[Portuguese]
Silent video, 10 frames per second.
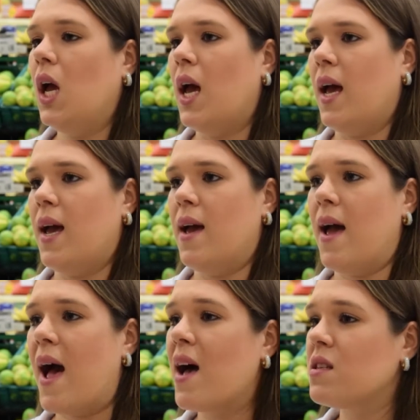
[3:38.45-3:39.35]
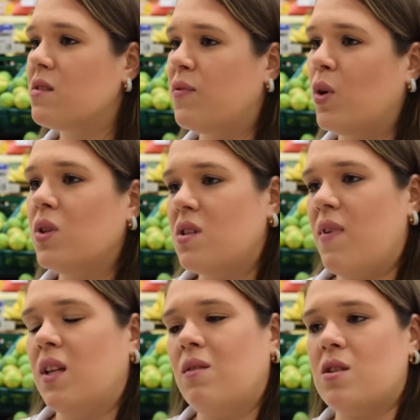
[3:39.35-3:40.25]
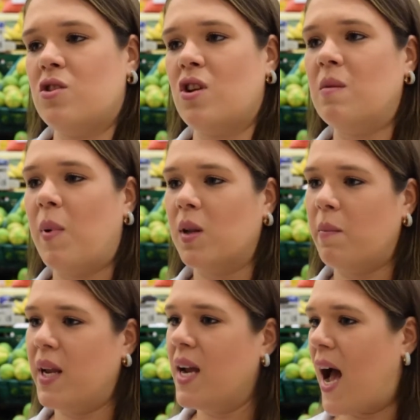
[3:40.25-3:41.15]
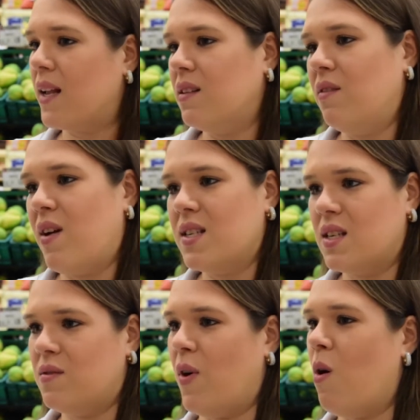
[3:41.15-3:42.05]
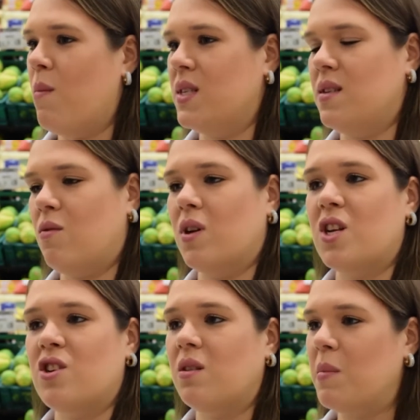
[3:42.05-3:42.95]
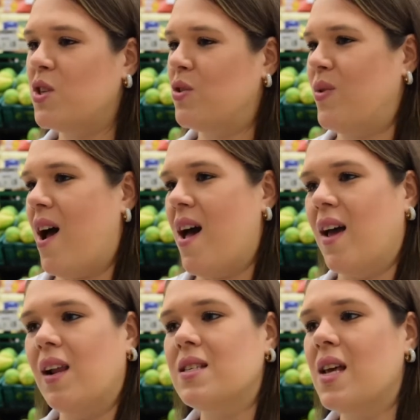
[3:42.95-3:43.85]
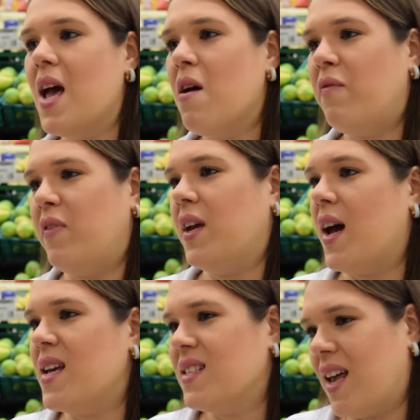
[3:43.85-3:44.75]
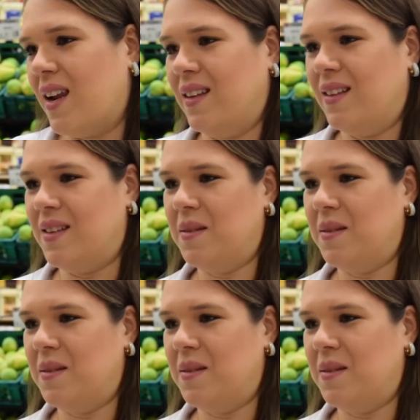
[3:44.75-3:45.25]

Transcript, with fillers: É, as frutas e verduras a gente pode brincar de diversas formas e quando a gente mistura elas fica excelente.